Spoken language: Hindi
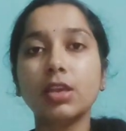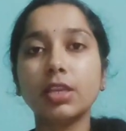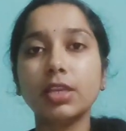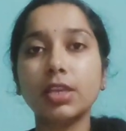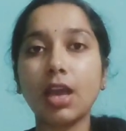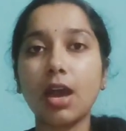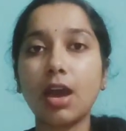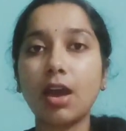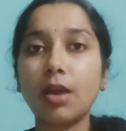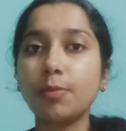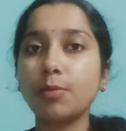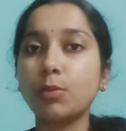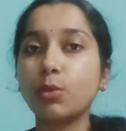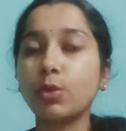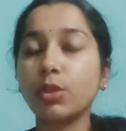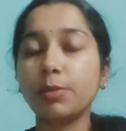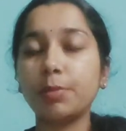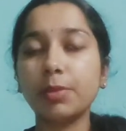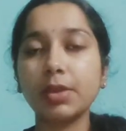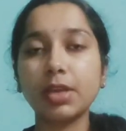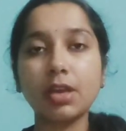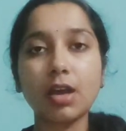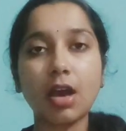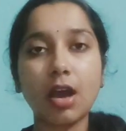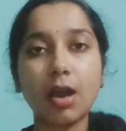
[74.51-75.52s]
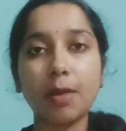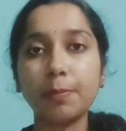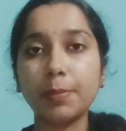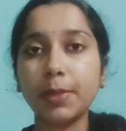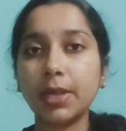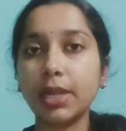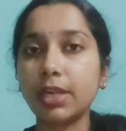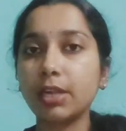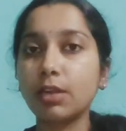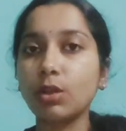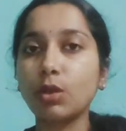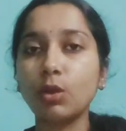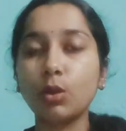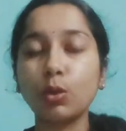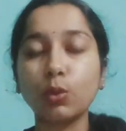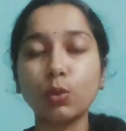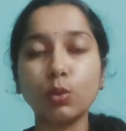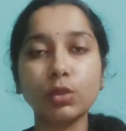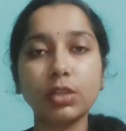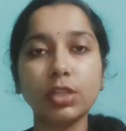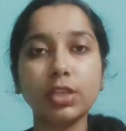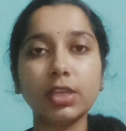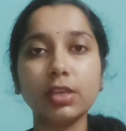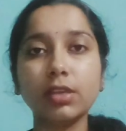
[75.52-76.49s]
या हम कोई भी गारमेंट
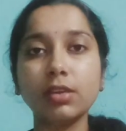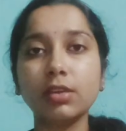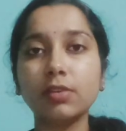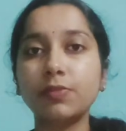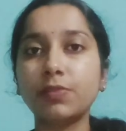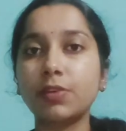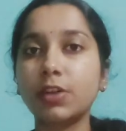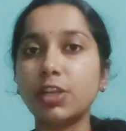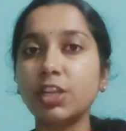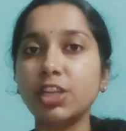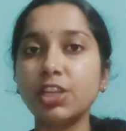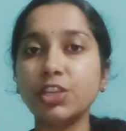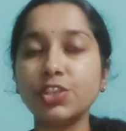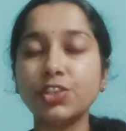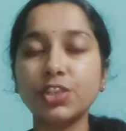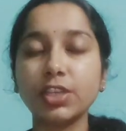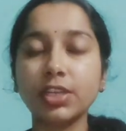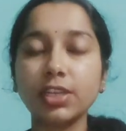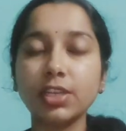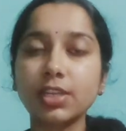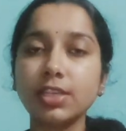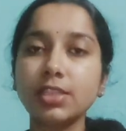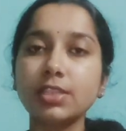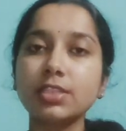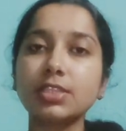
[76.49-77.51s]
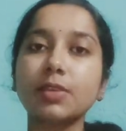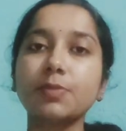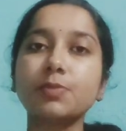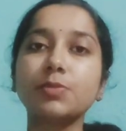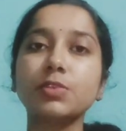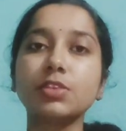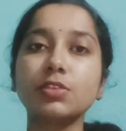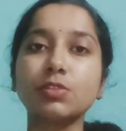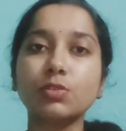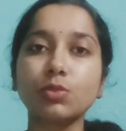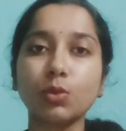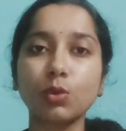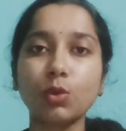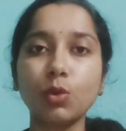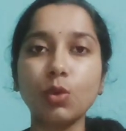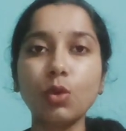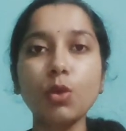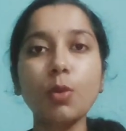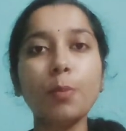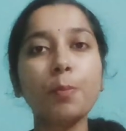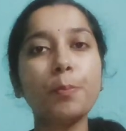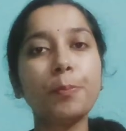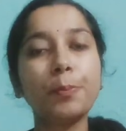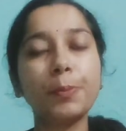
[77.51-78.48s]
क्लोदिंग फर्निशिंग इन सब चीज़ों
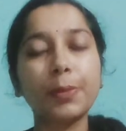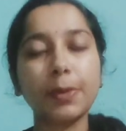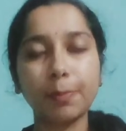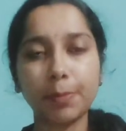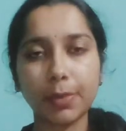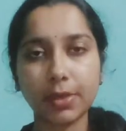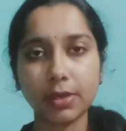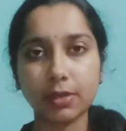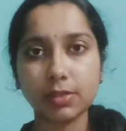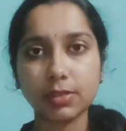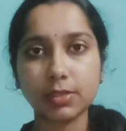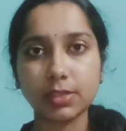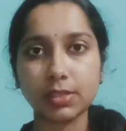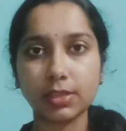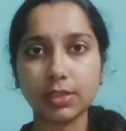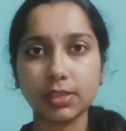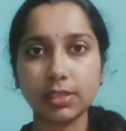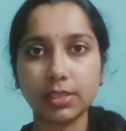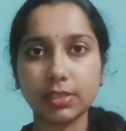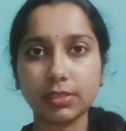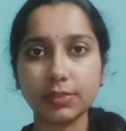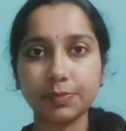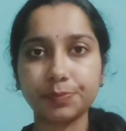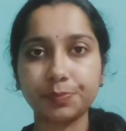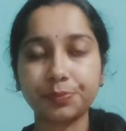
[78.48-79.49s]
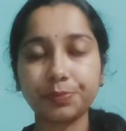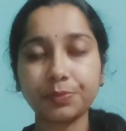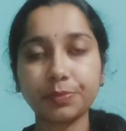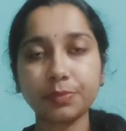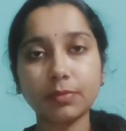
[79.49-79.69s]
को प्रिपेयर करते हैं